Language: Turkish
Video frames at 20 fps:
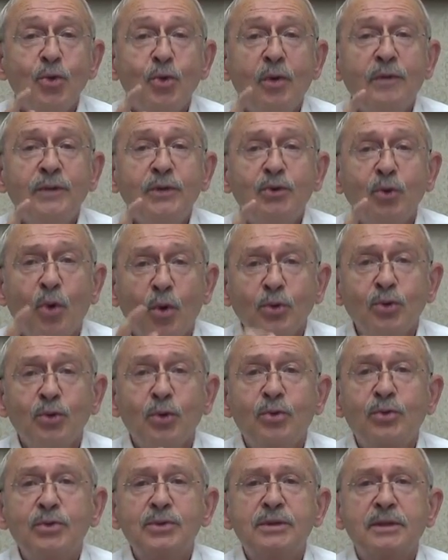
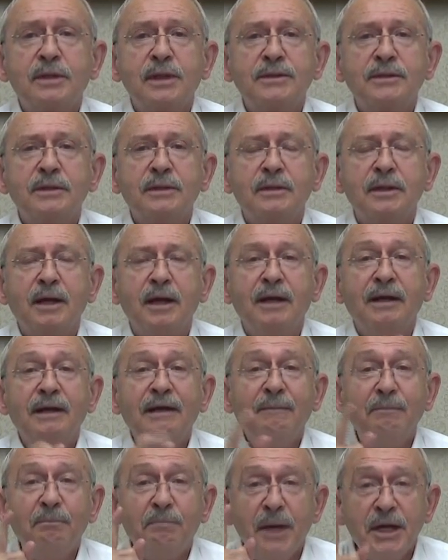Covid-19 sırasında
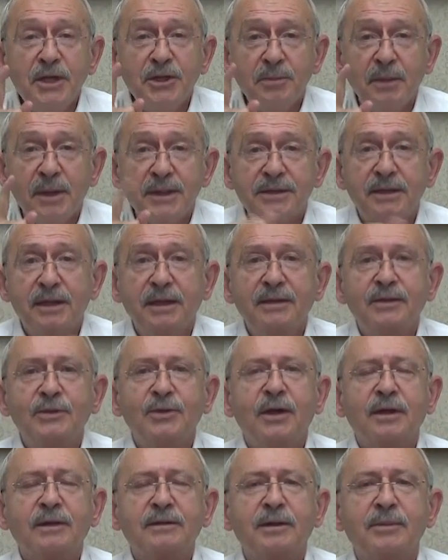5 maskeyi
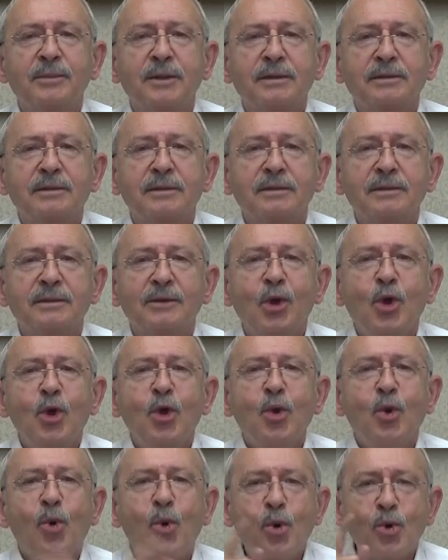dağıtamadı.
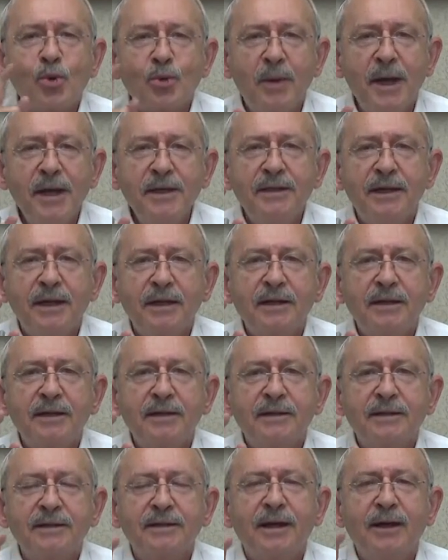Orman
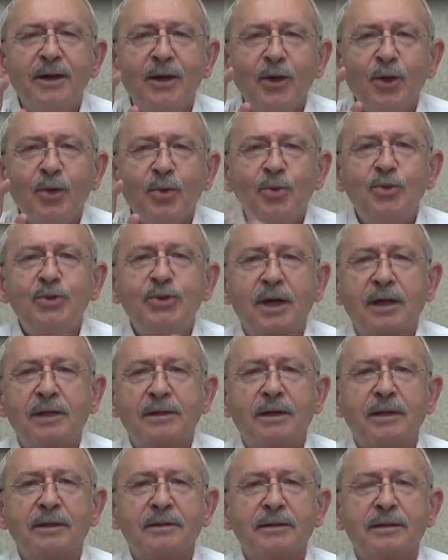yangınında
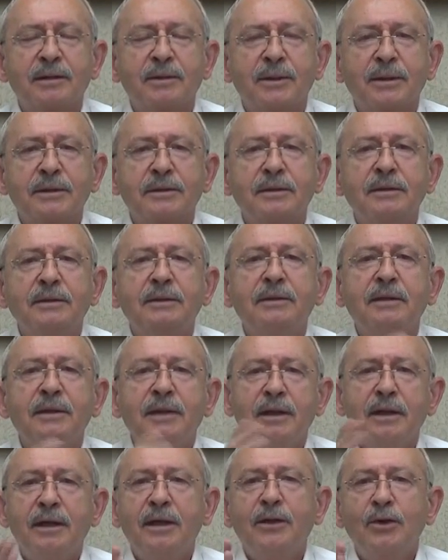uçak kaldıramadı.
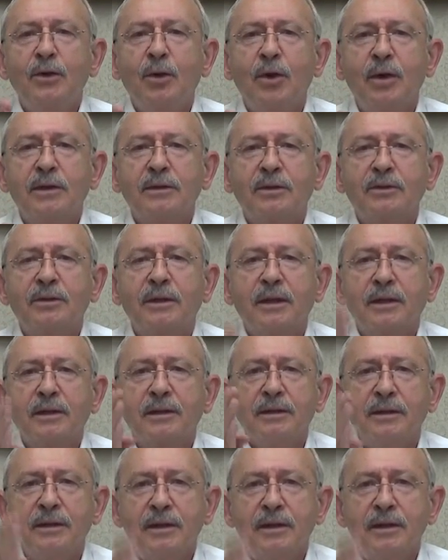E doğal olarak